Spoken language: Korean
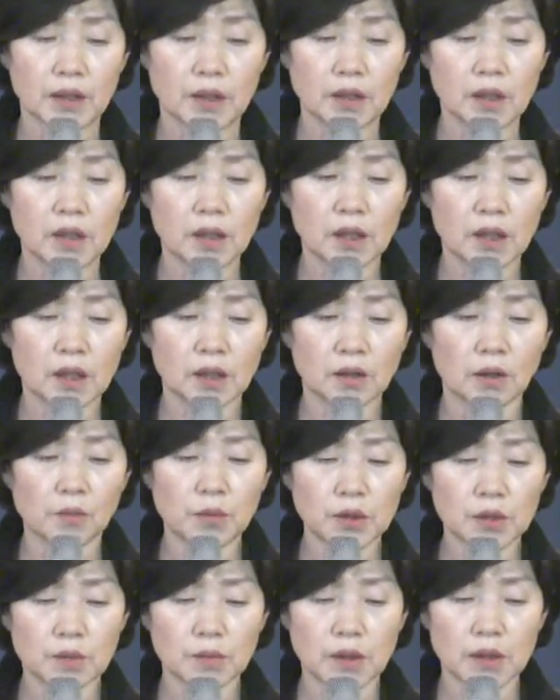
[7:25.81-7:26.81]
의인의
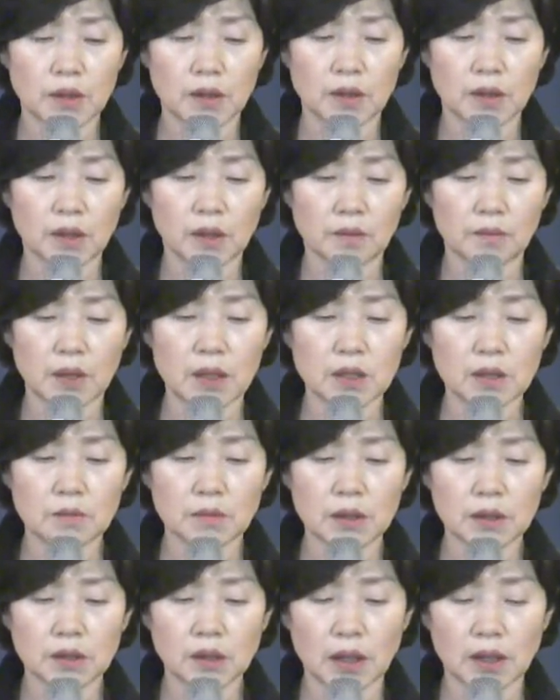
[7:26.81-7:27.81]
넘어짐에 대해
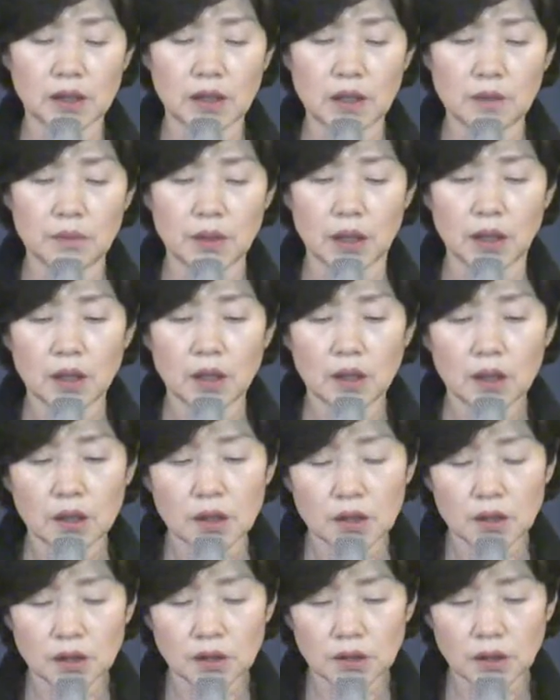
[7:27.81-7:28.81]
말씀하신 하나님이
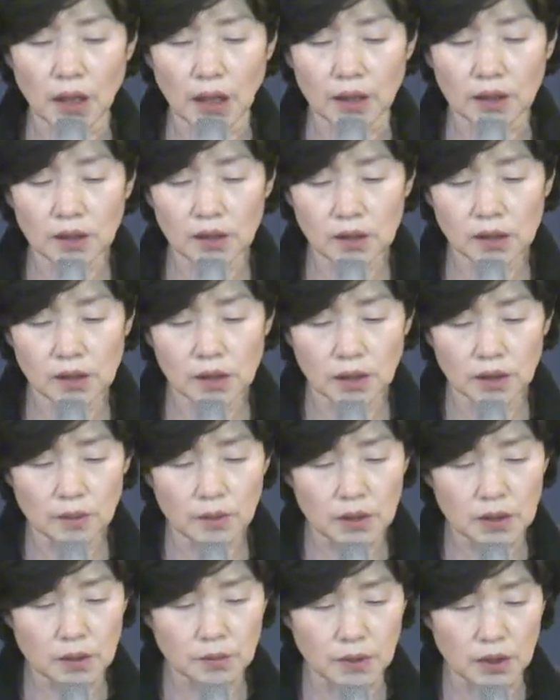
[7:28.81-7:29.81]
이제는 악인을 향해
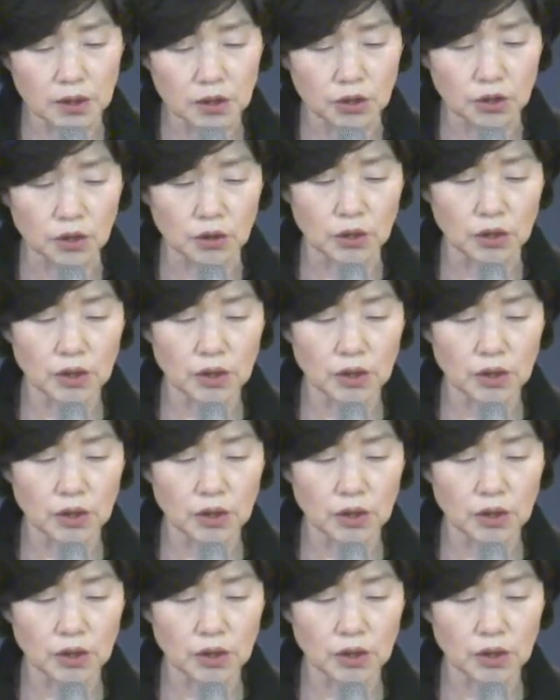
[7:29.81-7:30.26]
말씀하시죠.